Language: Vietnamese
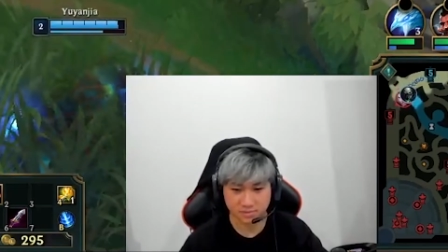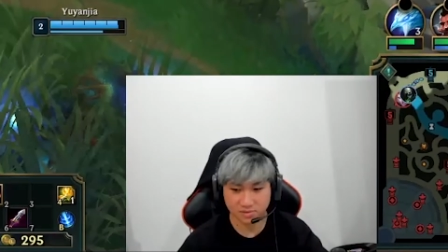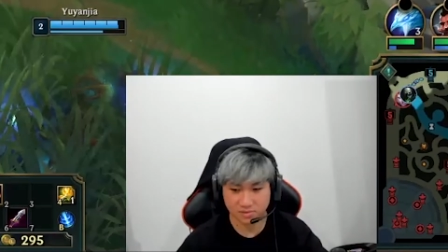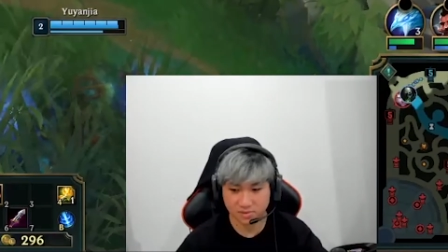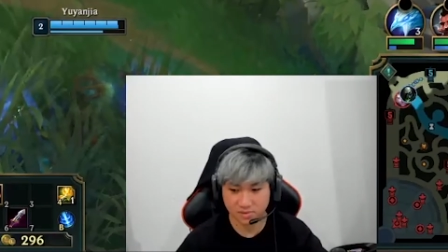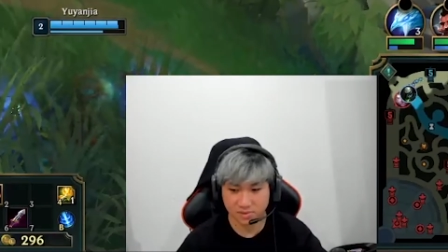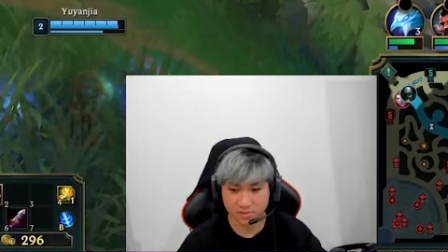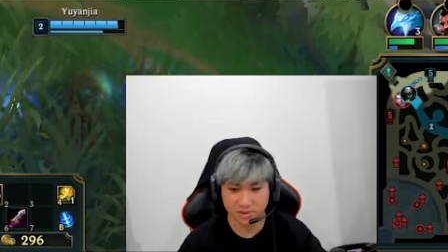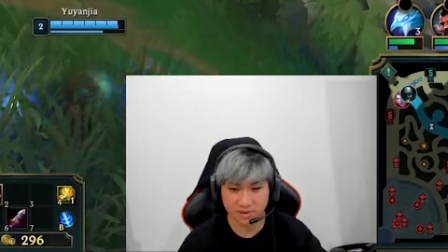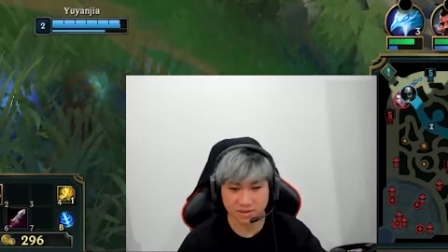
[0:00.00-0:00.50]

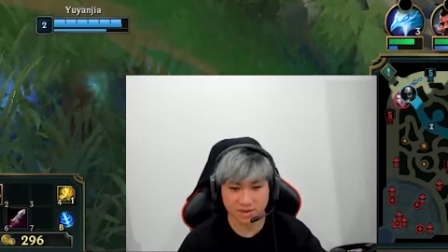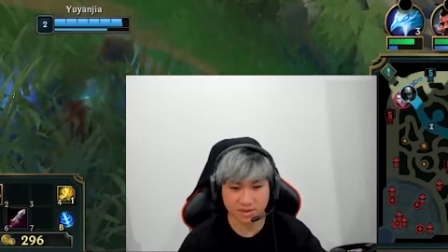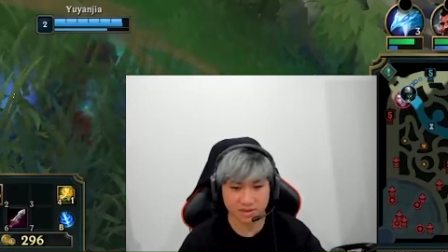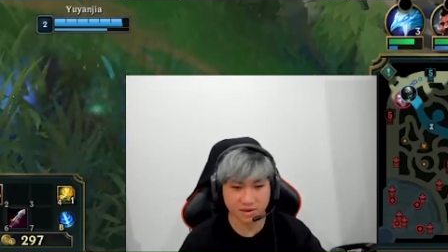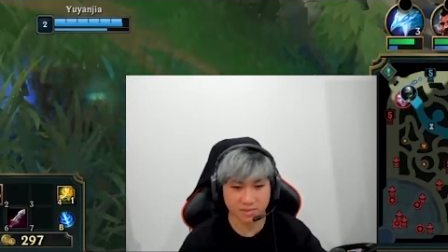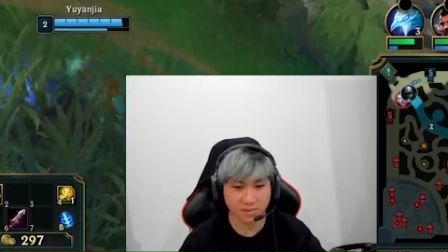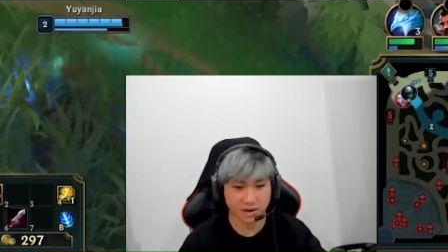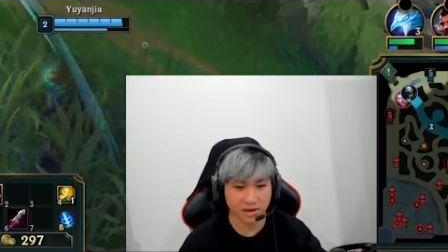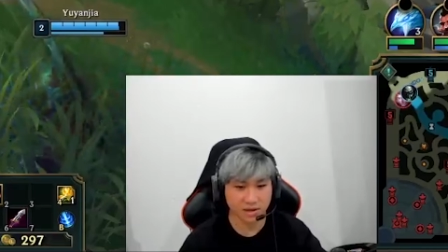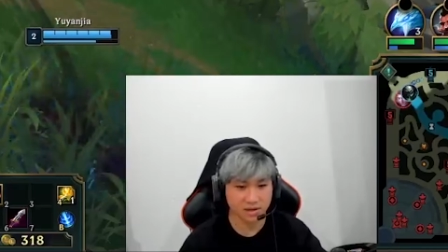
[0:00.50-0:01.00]
nhưng mà
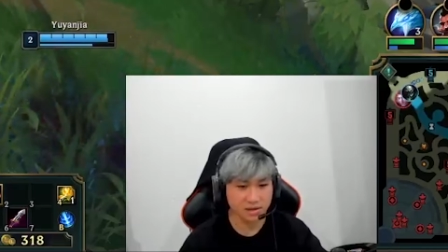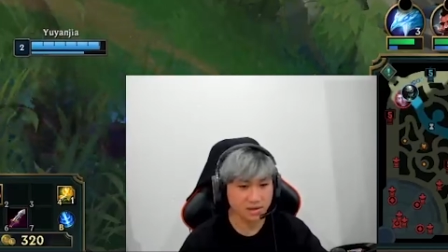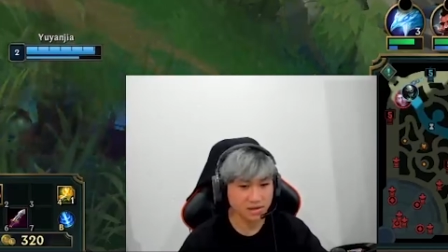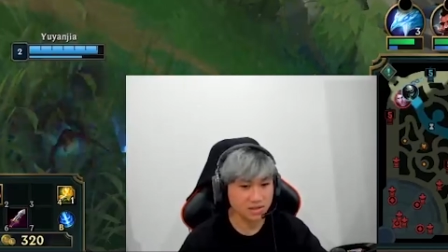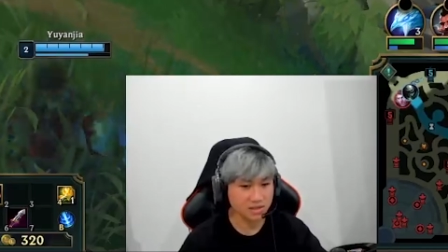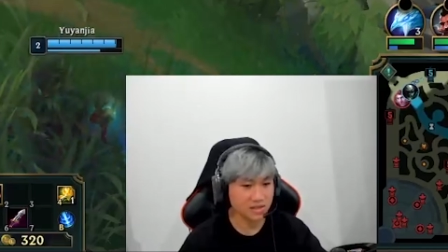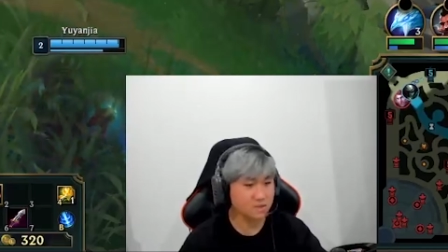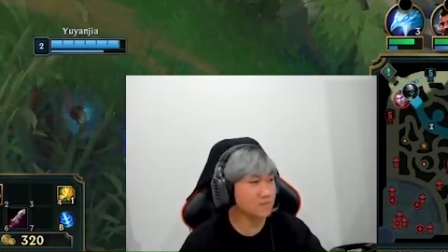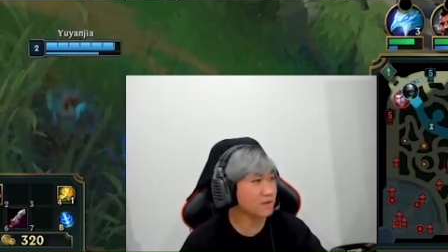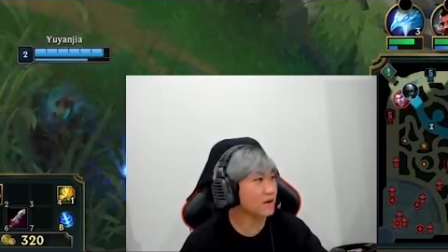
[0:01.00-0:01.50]
nhưng mà
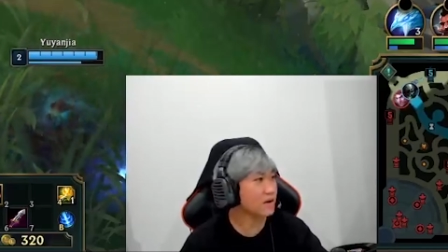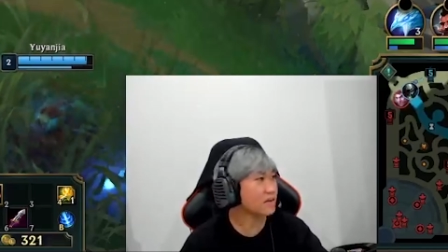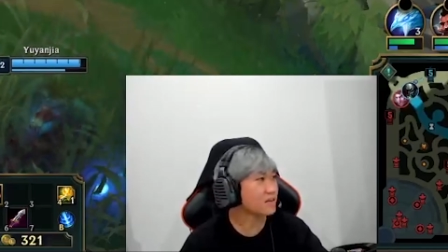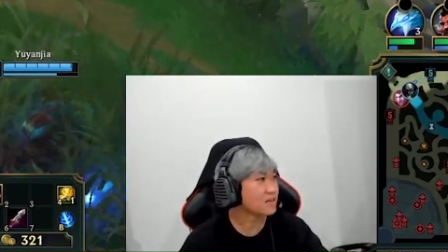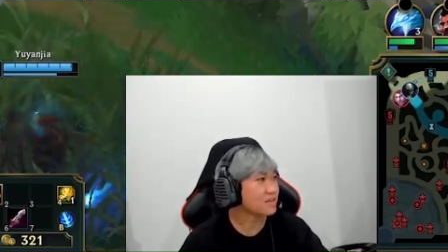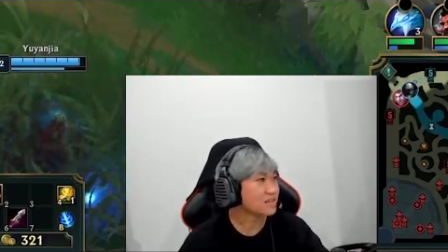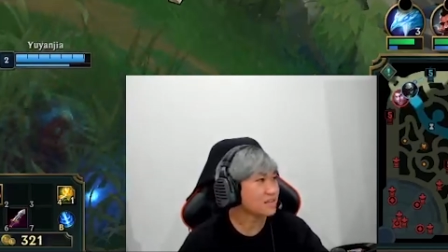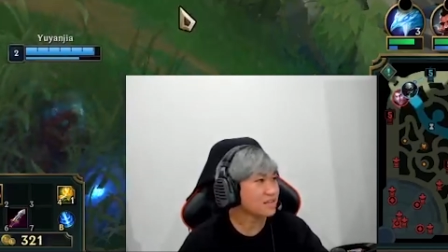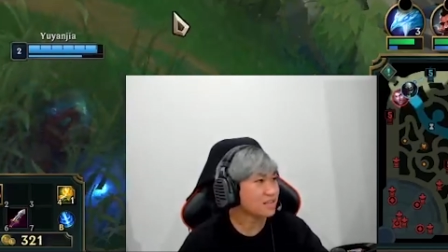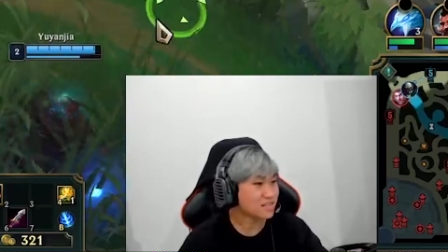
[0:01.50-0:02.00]
nhưng mà
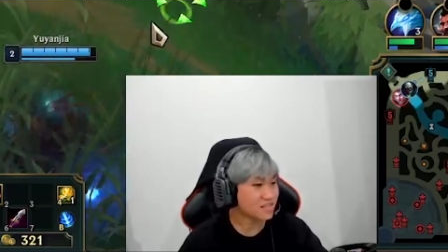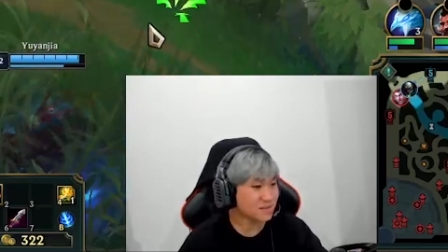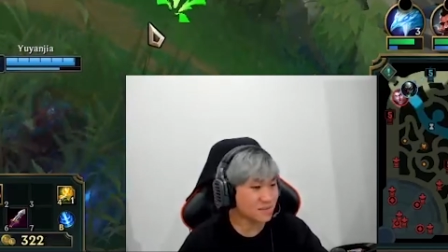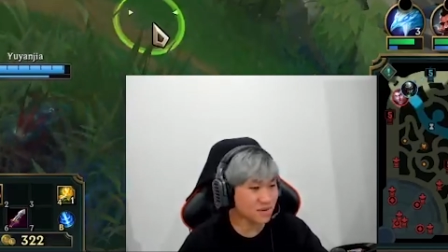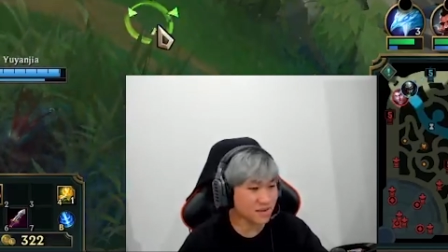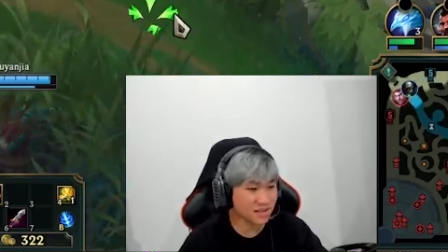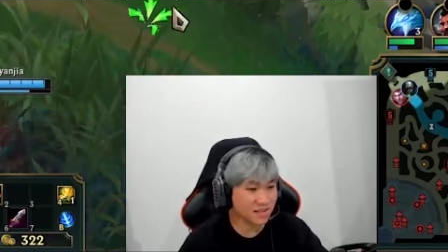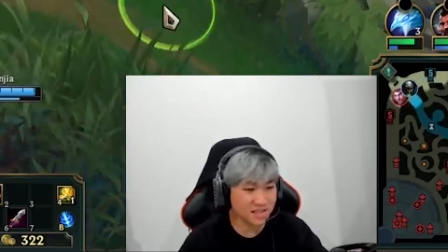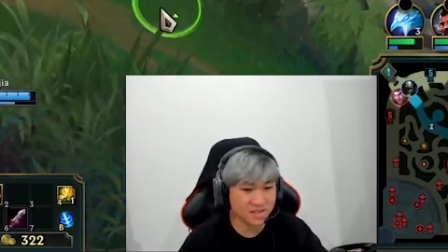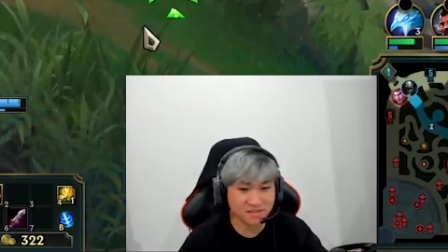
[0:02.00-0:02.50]
nhưng
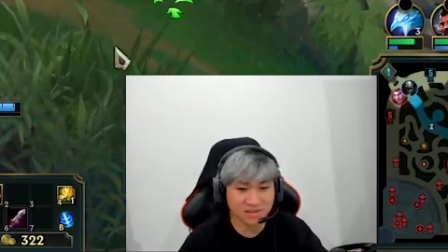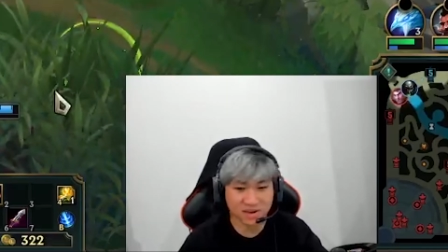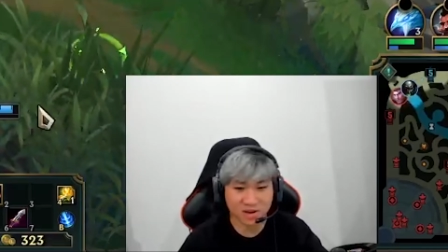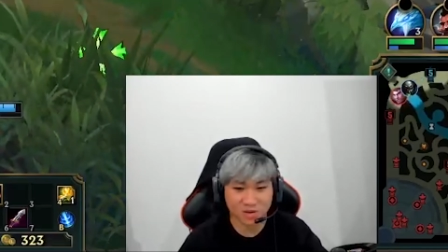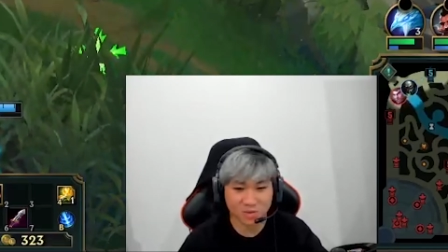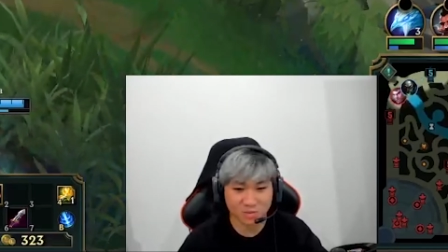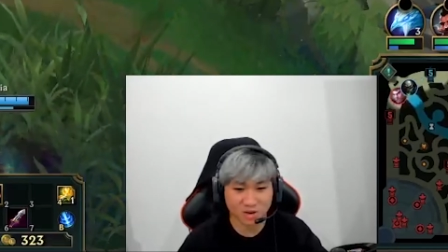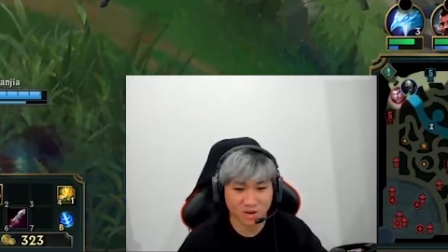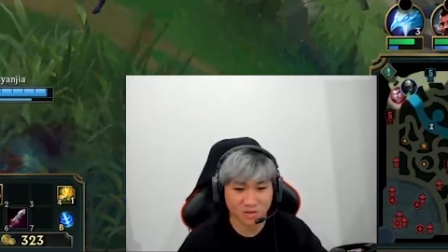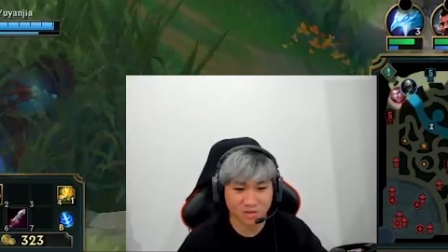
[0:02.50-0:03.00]
mà nhưng mà lúc
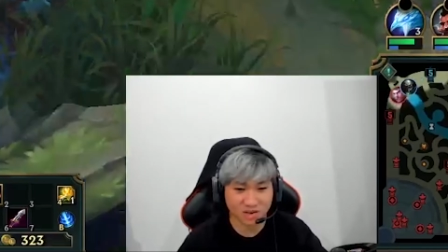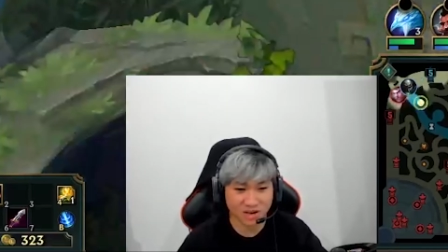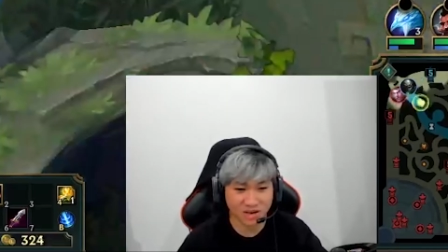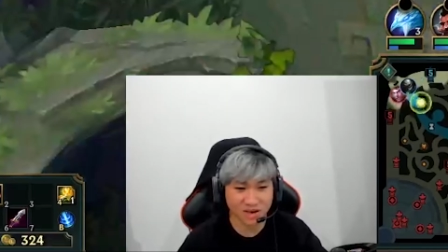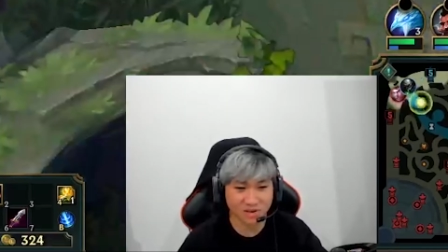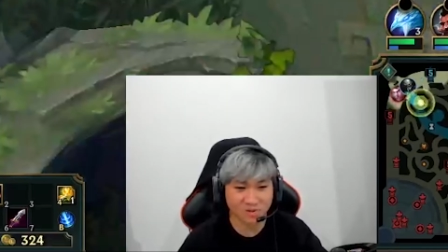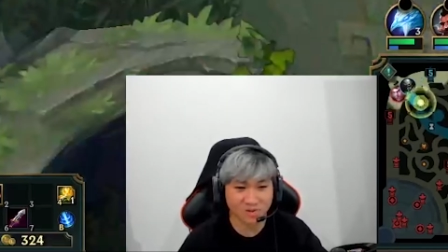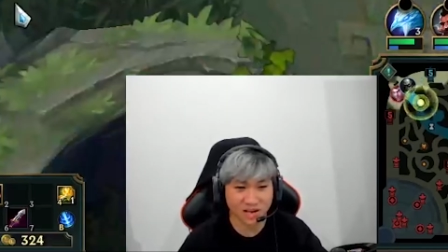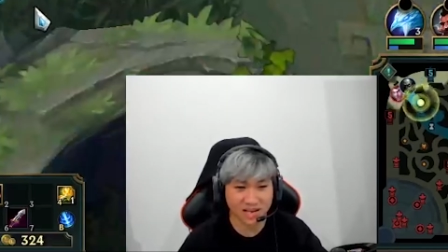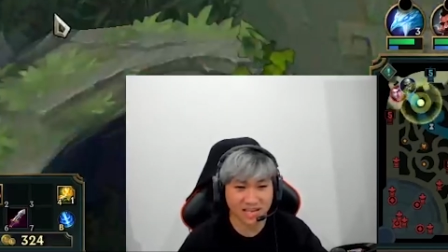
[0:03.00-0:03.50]
lúc cái
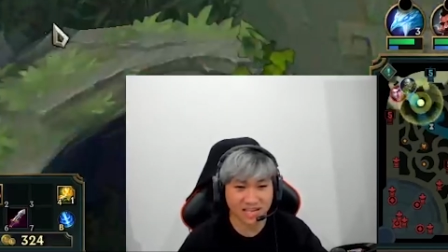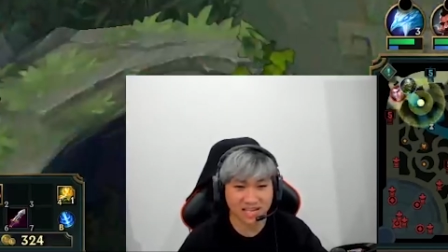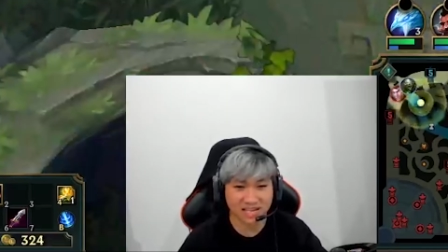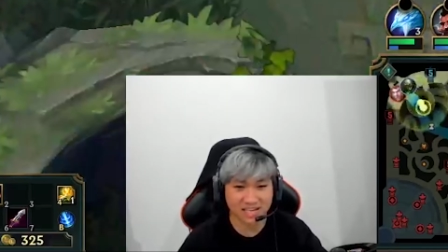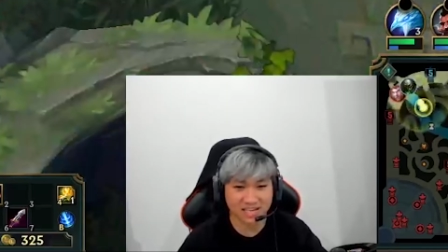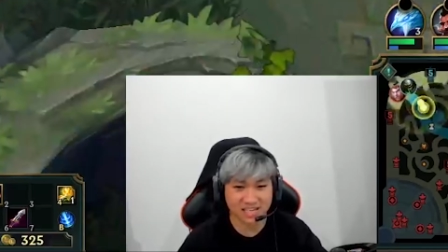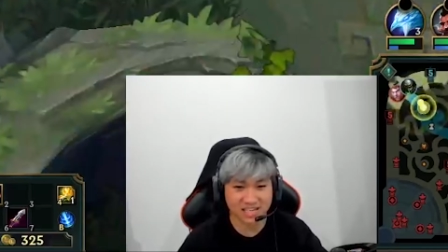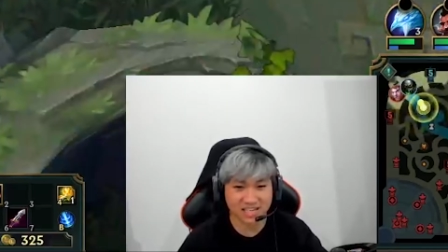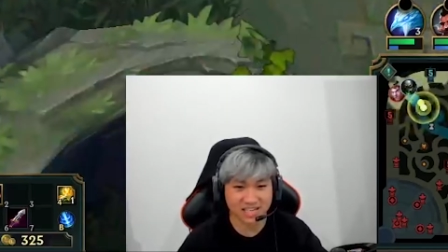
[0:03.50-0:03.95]
lúc này á